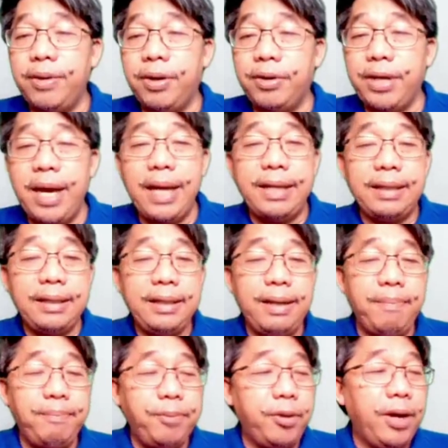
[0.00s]
O yan,
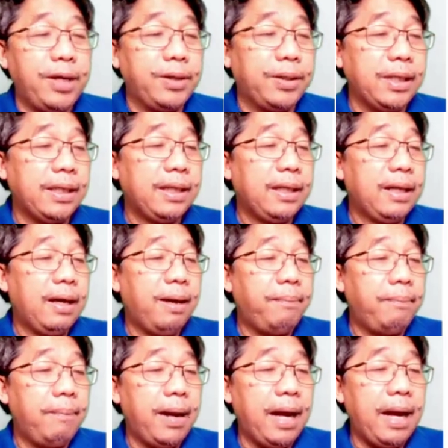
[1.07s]
yan po ano,
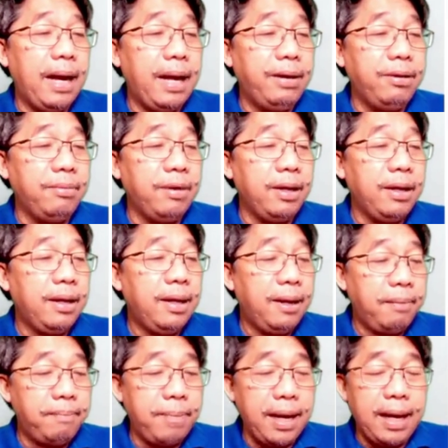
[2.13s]
ma, ano,
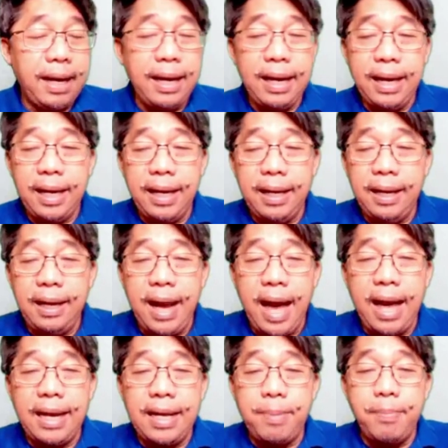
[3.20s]

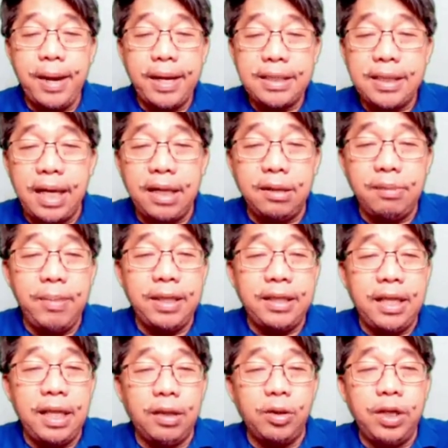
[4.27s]
malalim ang
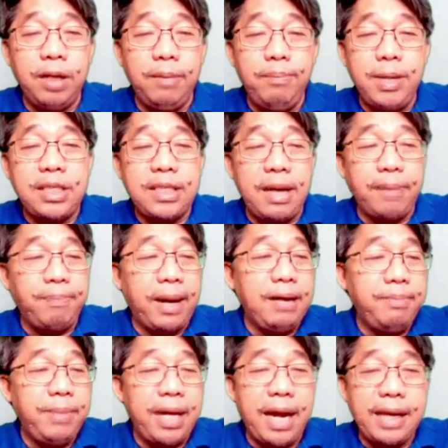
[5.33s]
statement nito ni Bishop
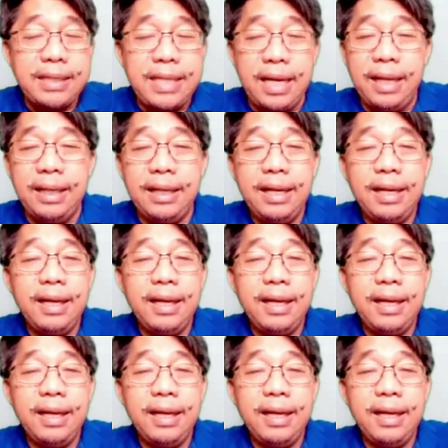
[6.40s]
Alminasa.